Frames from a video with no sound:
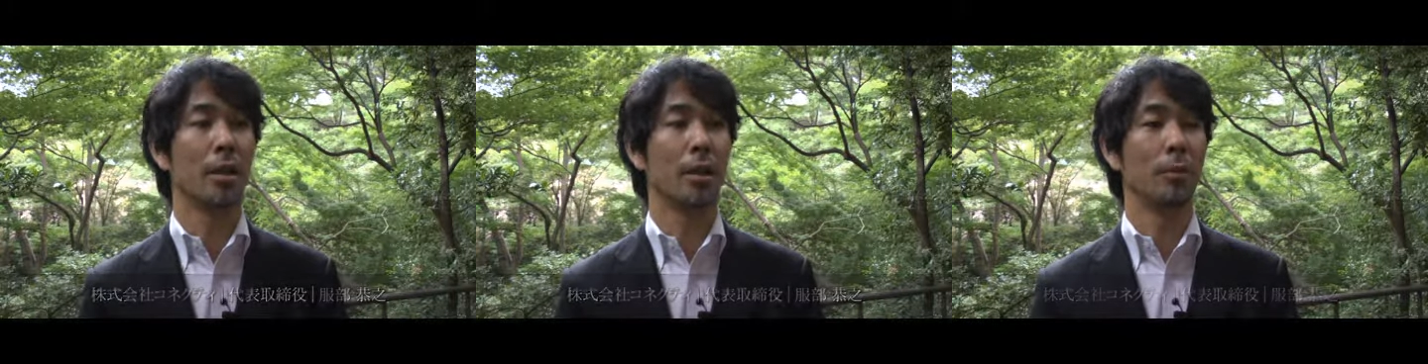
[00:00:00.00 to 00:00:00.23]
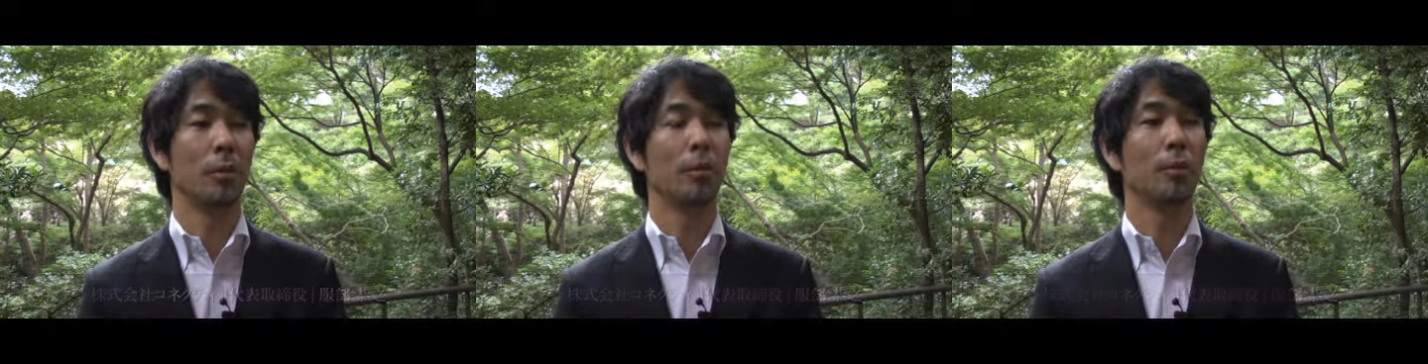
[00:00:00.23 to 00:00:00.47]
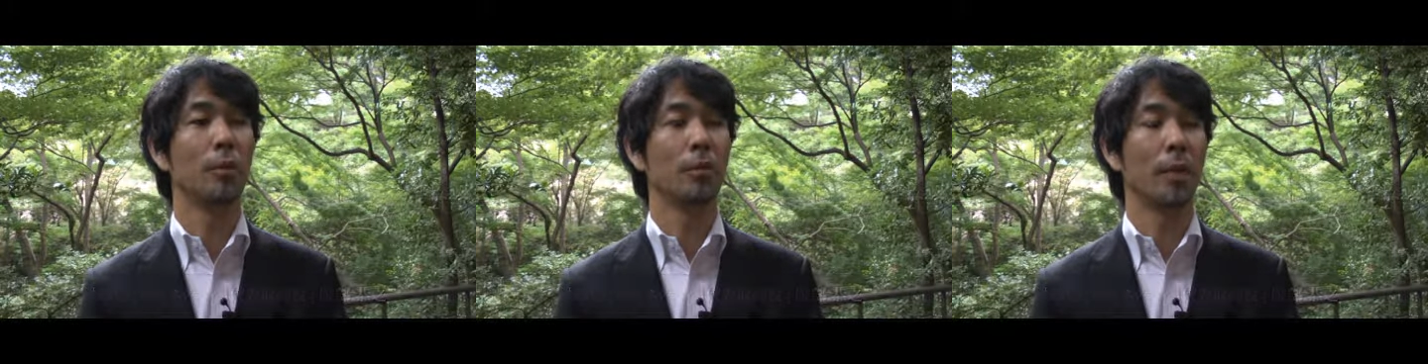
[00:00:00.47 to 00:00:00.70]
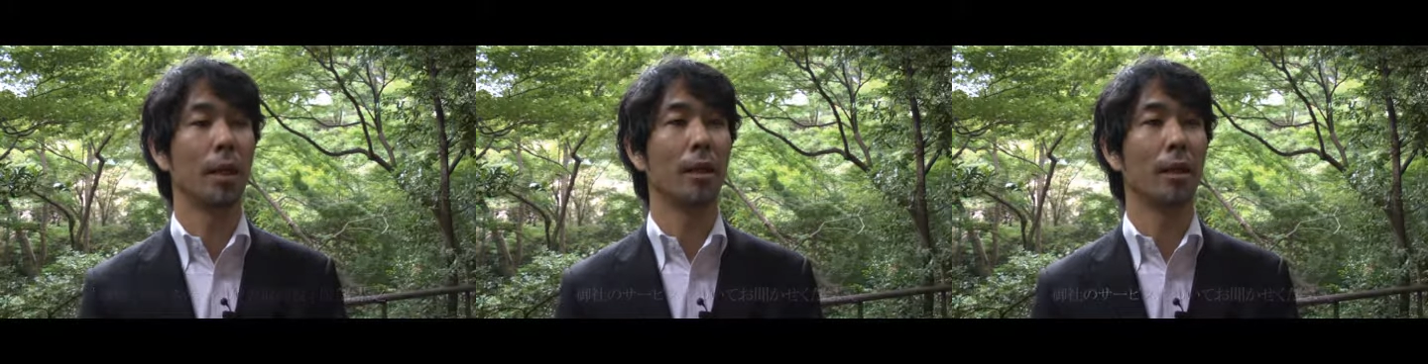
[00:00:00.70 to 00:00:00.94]
えもう1
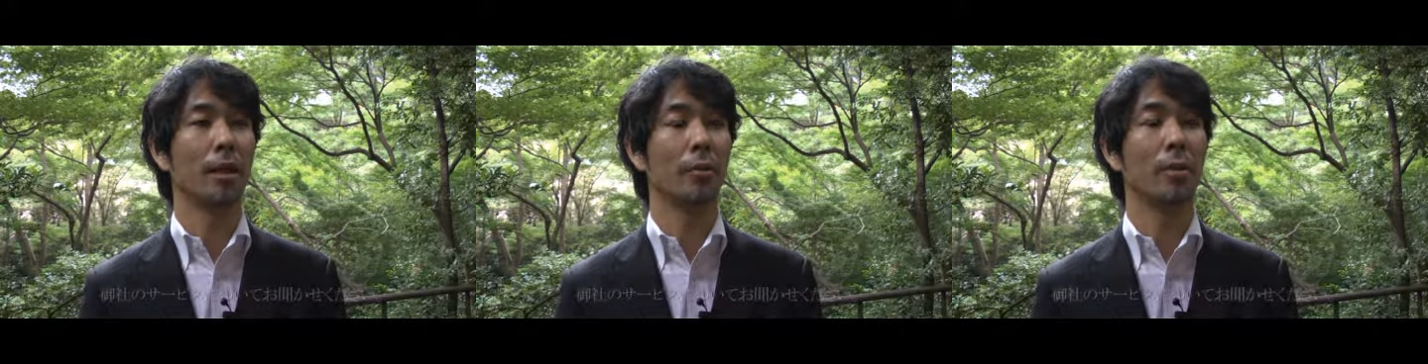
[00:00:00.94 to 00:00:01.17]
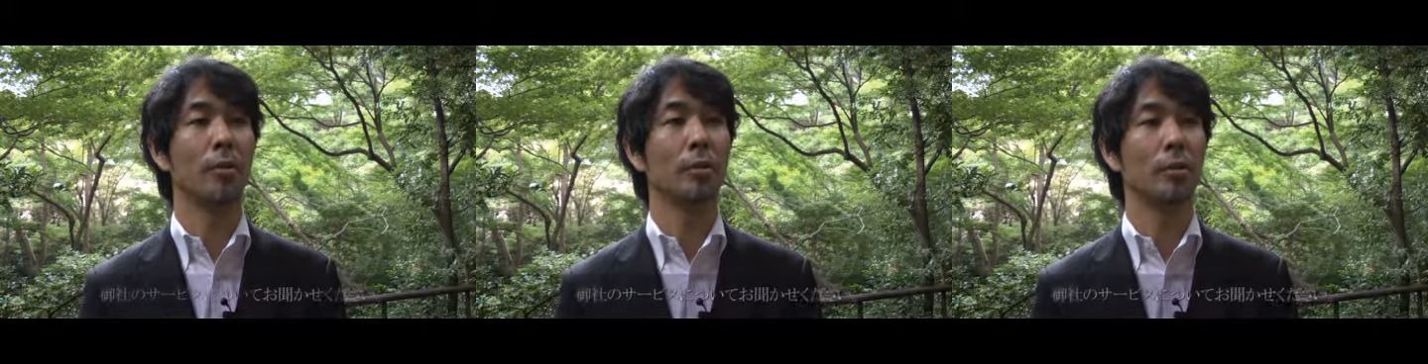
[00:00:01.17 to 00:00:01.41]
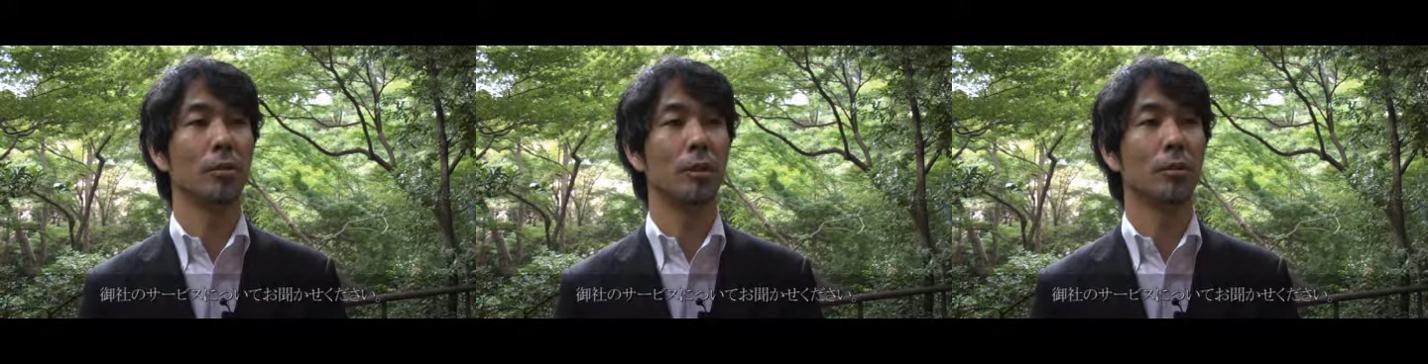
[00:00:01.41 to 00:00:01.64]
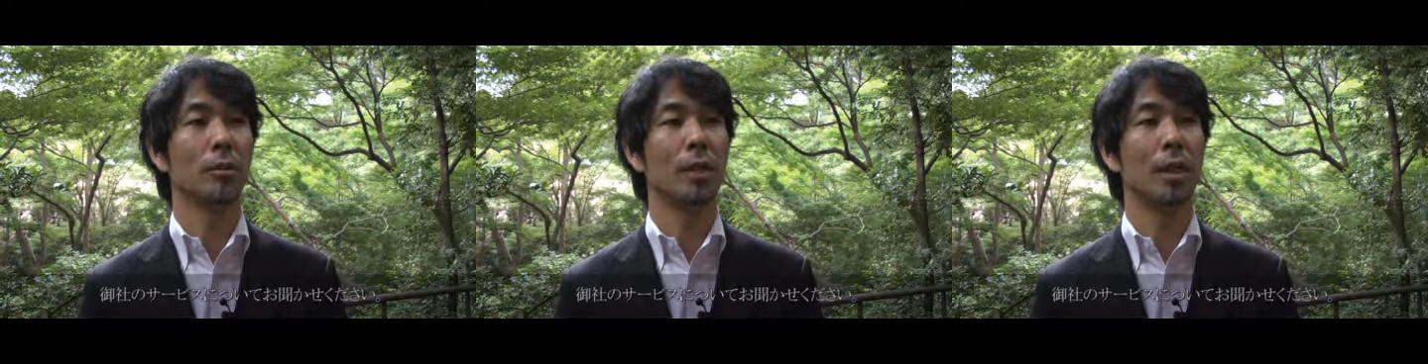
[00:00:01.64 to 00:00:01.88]
つは、えウェブの
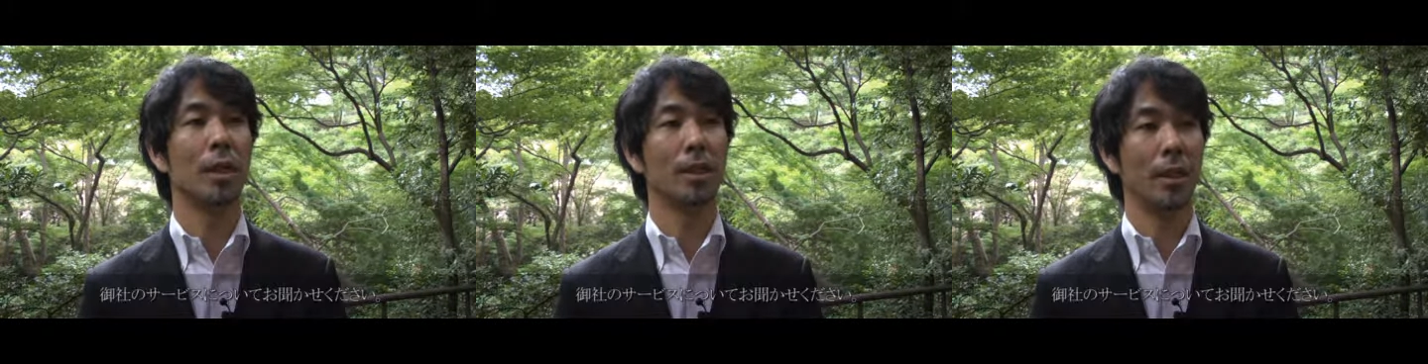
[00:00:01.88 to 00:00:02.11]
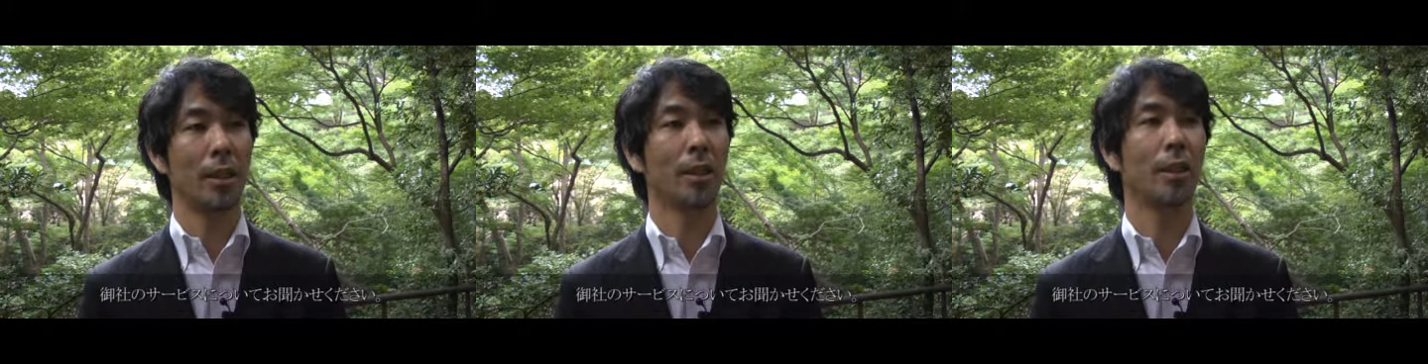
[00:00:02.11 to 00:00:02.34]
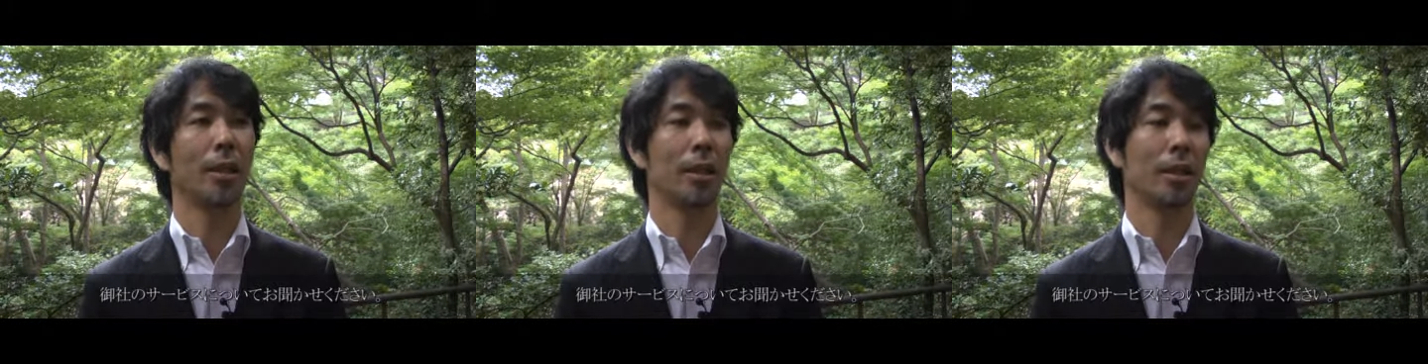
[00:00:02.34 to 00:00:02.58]
後ろ側で、